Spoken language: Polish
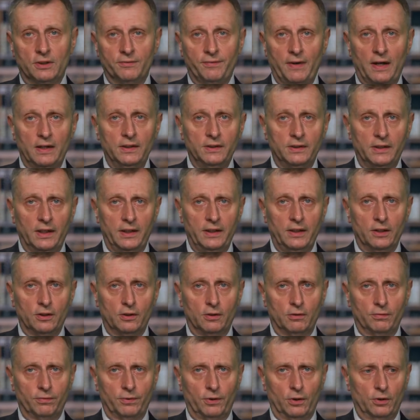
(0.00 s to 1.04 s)
otwarte
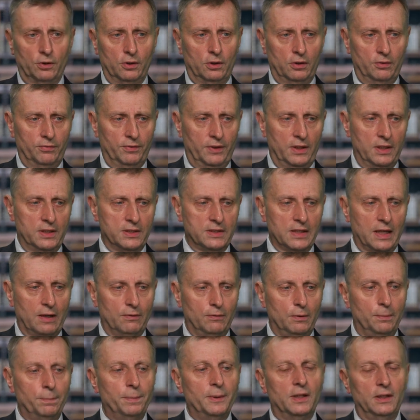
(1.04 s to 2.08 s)
jego wrogowie
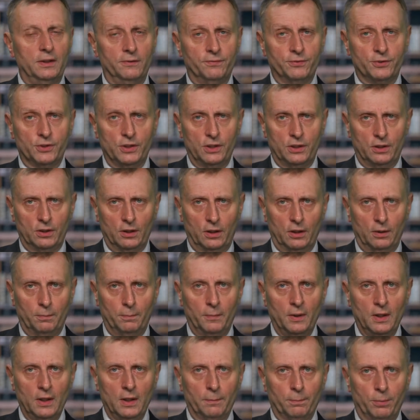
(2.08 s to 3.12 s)
cały pierwszy tom